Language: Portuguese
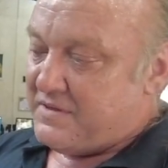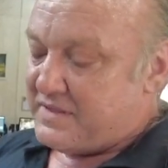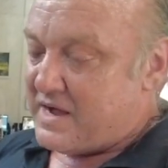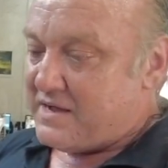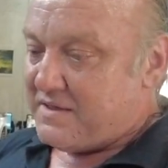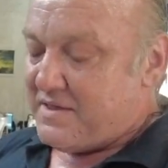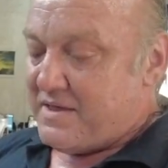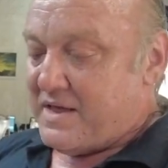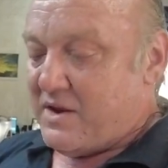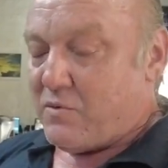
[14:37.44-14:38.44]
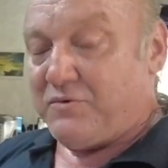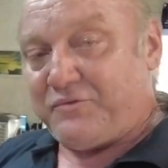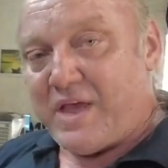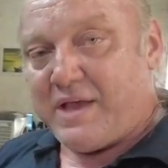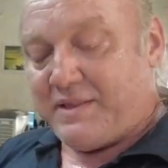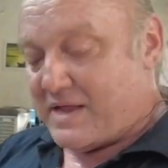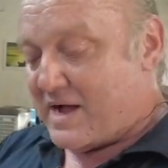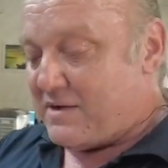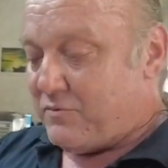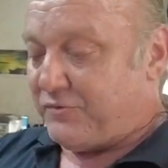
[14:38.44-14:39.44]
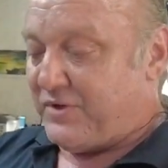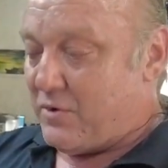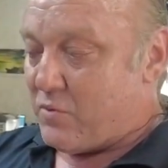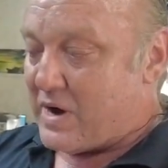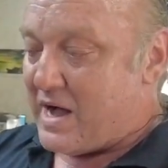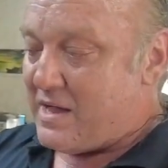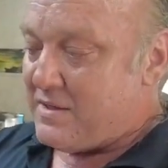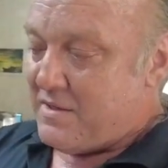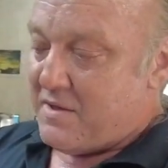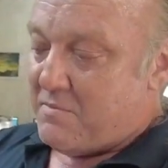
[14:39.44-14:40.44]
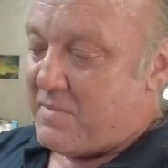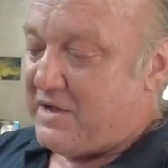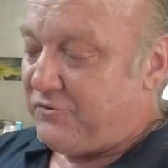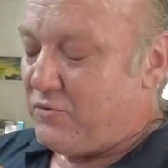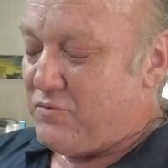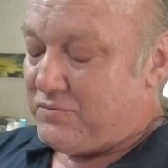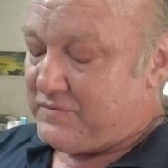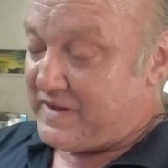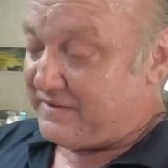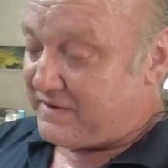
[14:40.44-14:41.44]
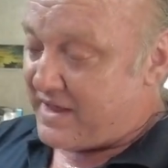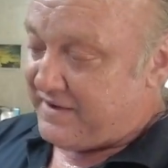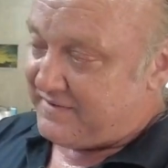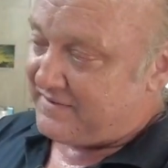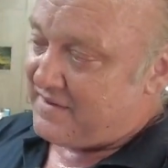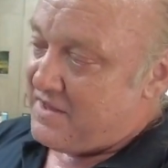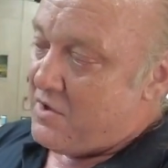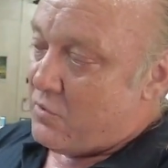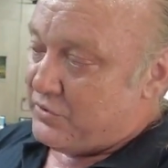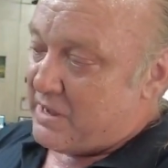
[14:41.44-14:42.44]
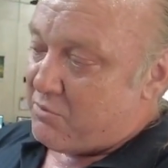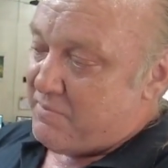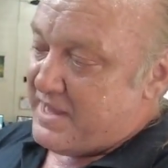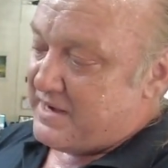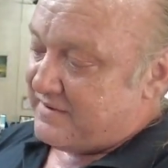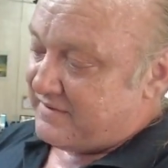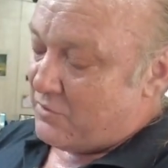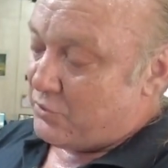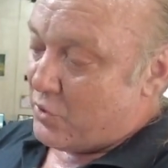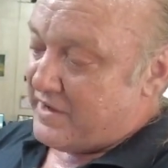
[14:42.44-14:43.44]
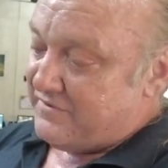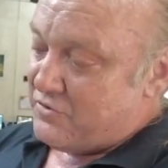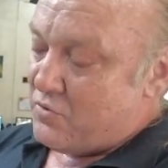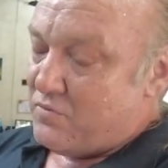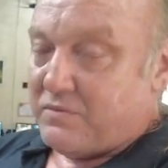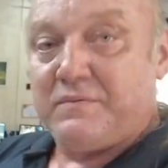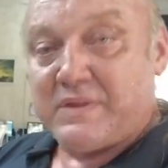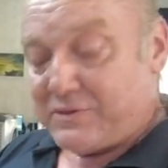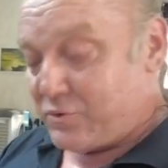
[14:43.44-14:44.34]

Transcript: tá? Ele consegue dar o 5K mais um, dá 6. O da bobina são dois de um, dá